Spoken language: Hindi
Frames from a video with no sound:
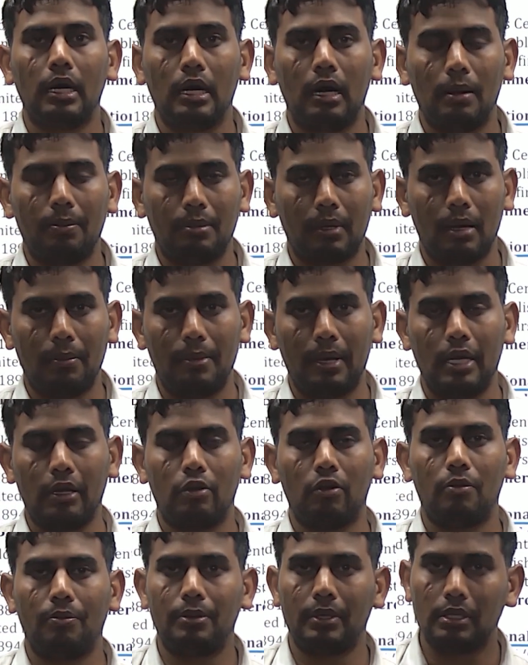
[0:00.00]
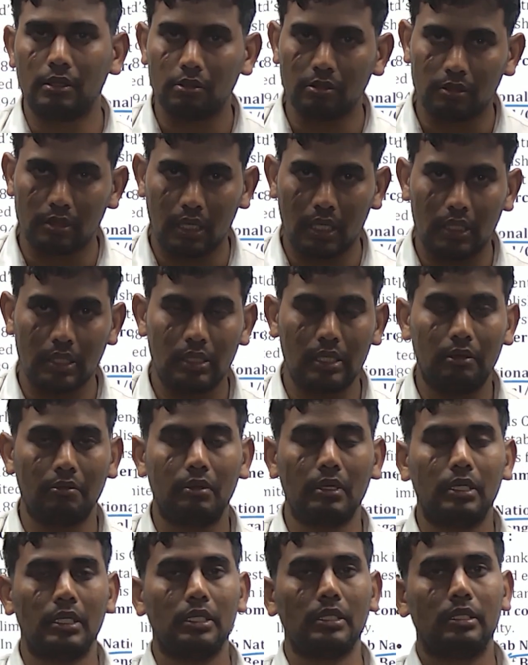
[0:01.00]
आपका बैंक ऑफ हिंदुस्तान
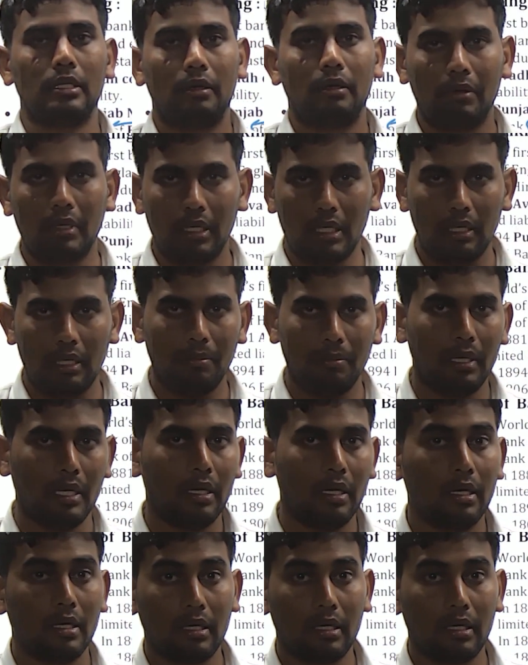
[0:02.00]
1770 में